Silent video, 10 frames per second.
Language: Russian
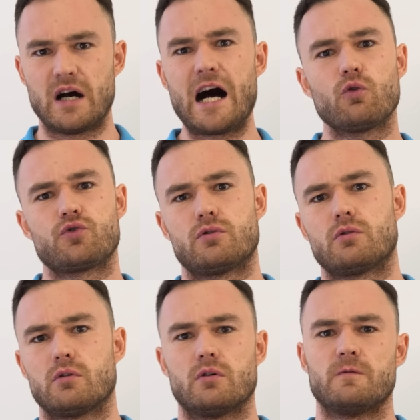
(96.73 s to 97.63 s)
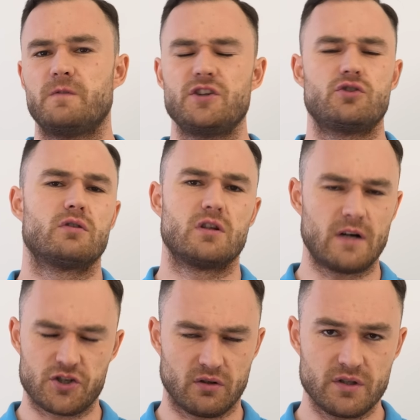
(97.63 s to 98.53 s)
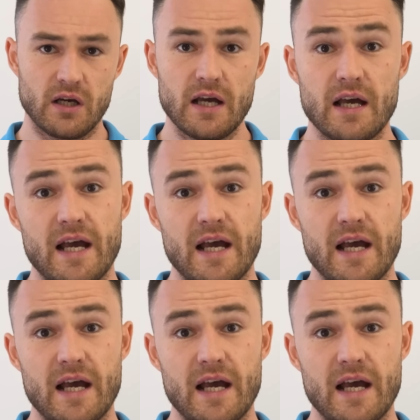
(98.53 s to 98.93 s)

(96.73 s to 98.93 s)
аудио, видео, неважно где,